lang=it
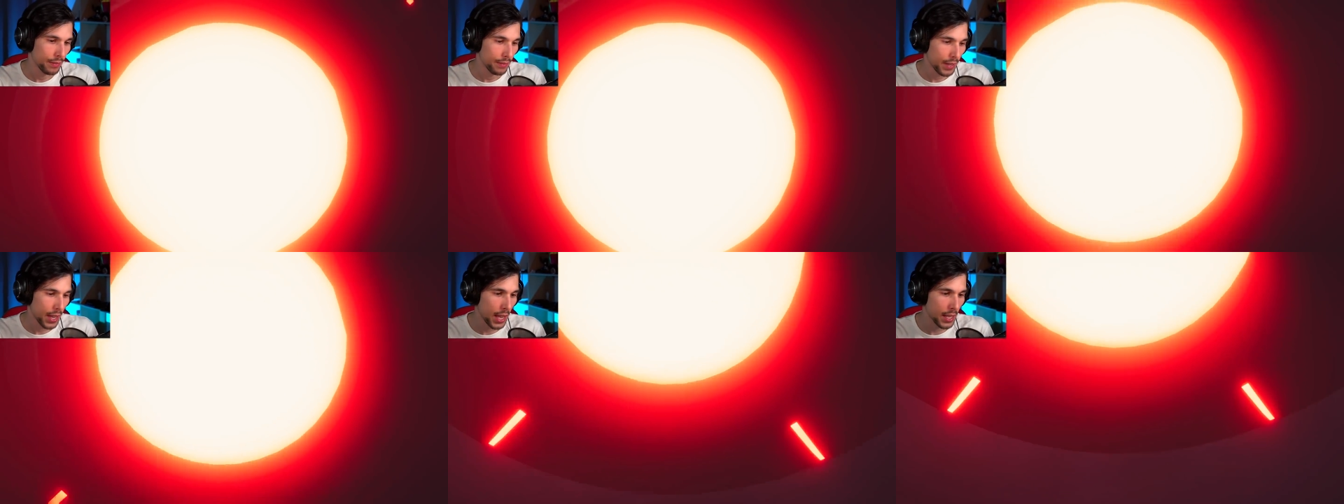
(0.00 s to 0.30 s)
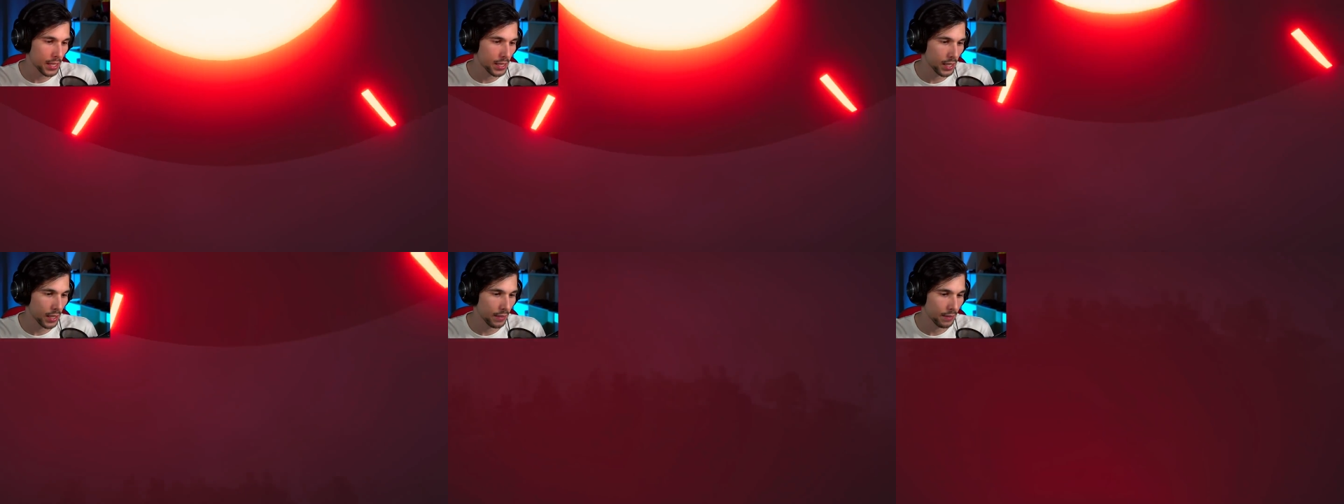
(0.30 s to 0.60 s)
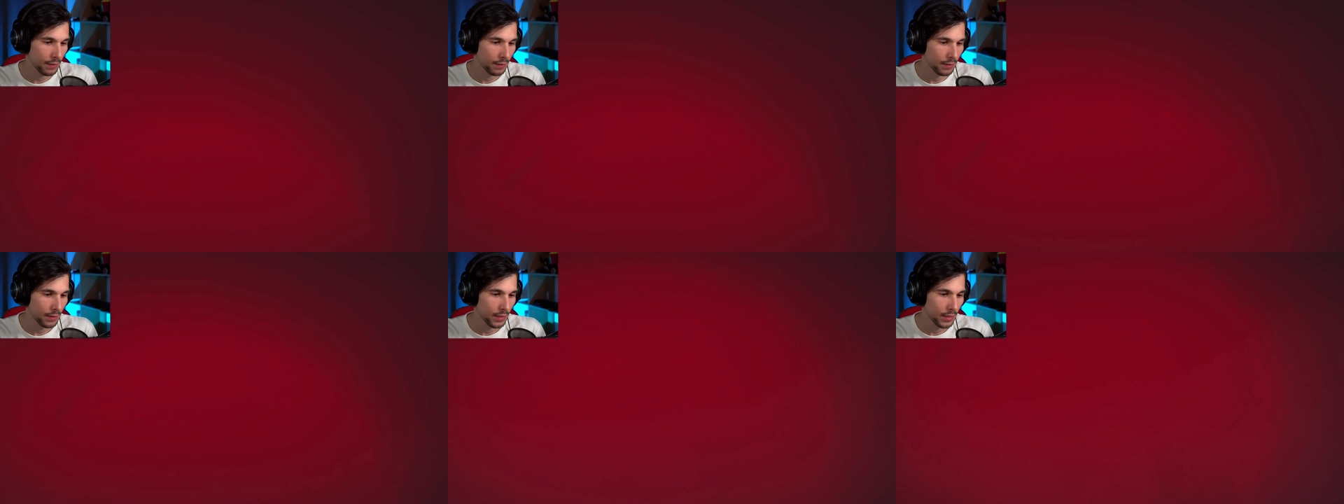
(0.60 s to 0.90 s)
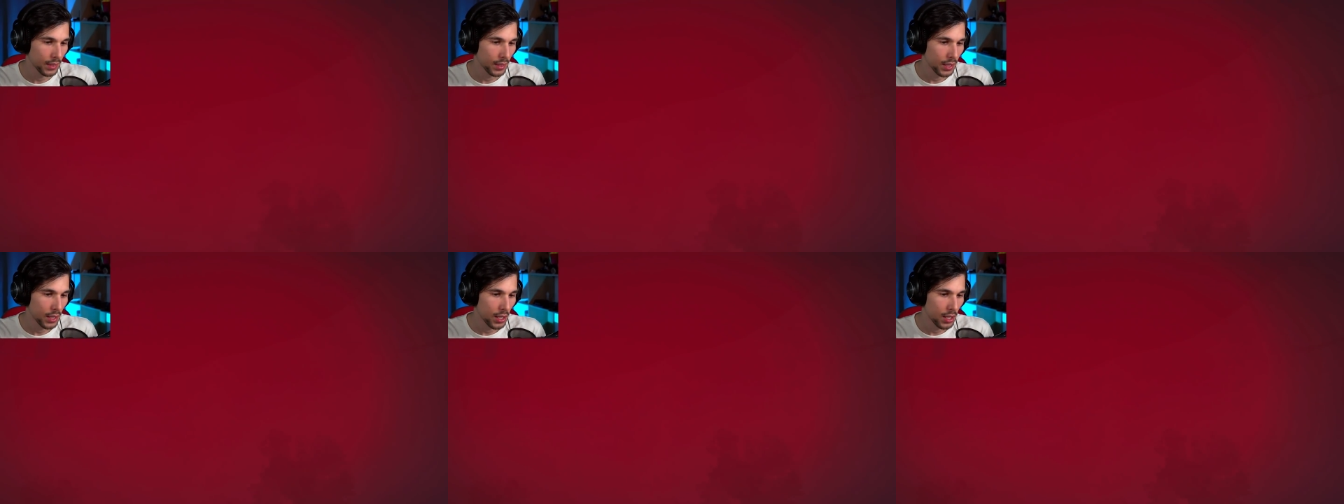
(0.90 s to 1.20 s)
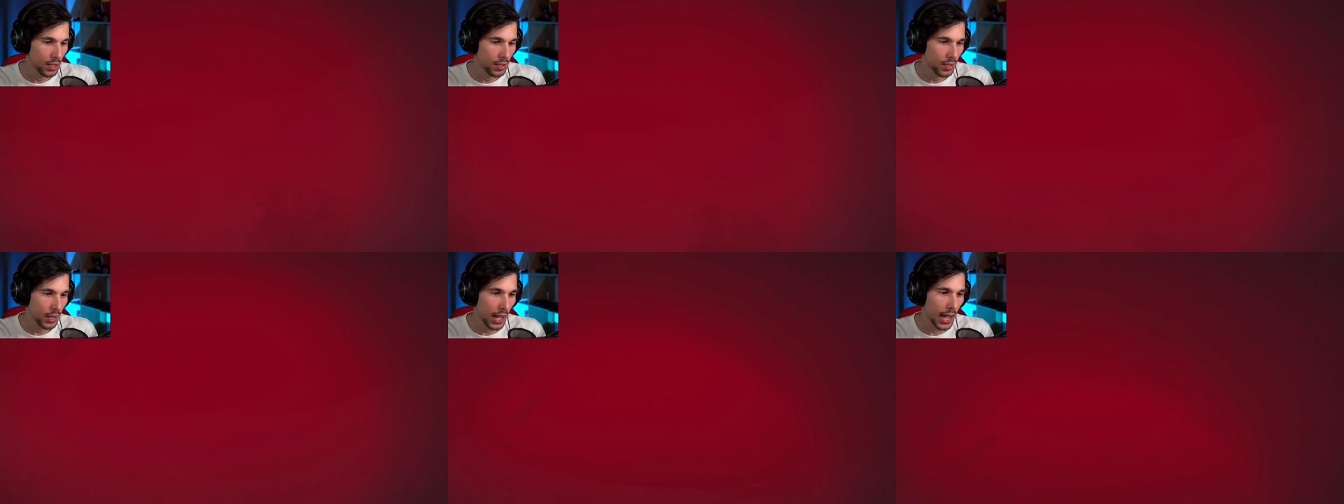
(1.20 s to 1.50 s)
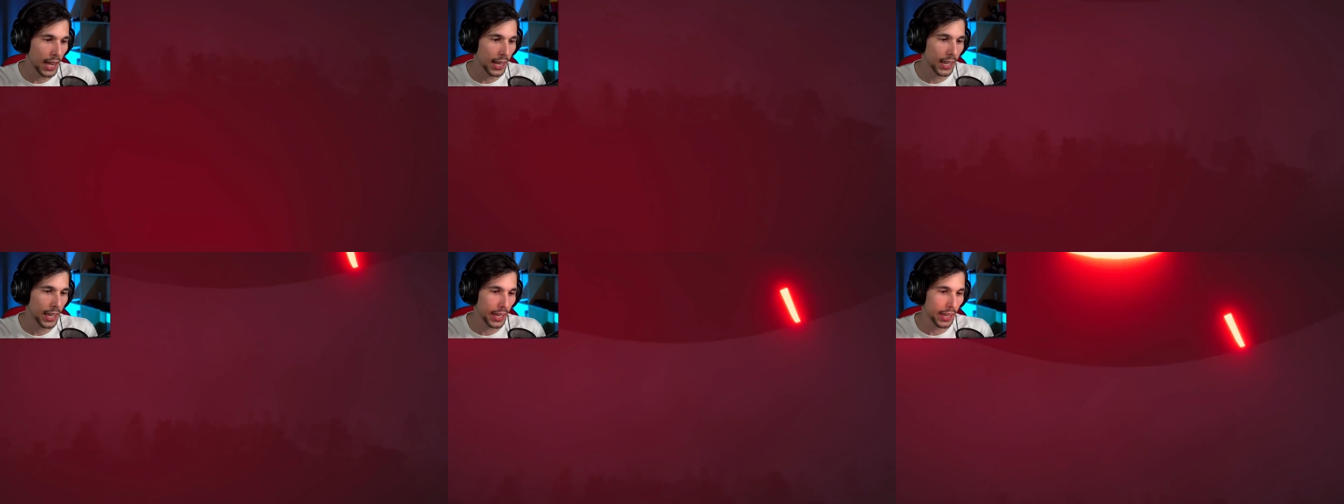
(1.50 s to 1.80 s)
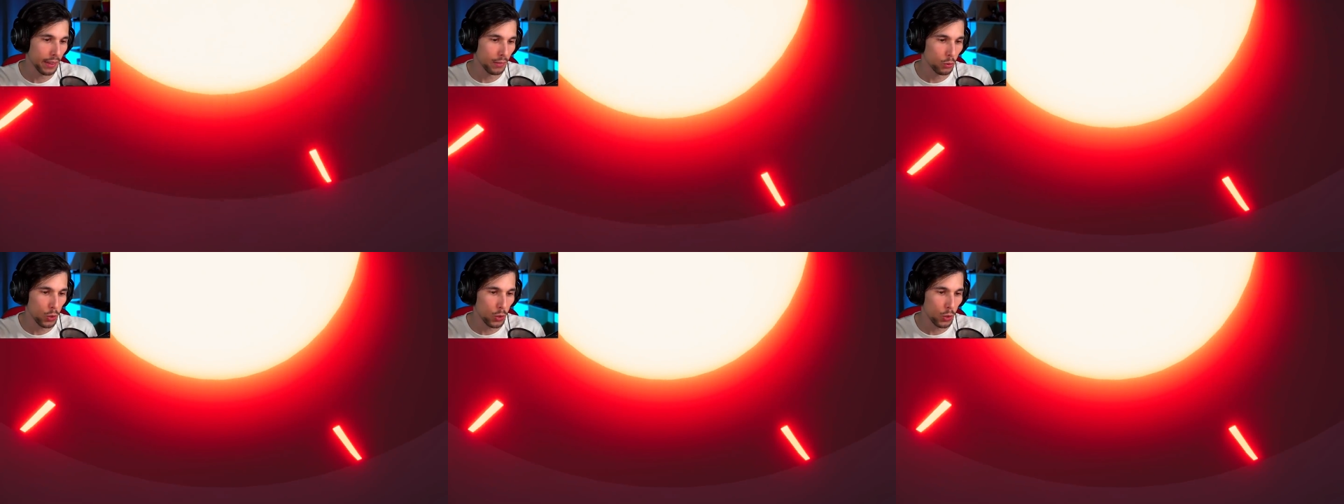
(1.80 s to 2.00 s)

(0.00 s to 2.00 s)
Eh sì, anche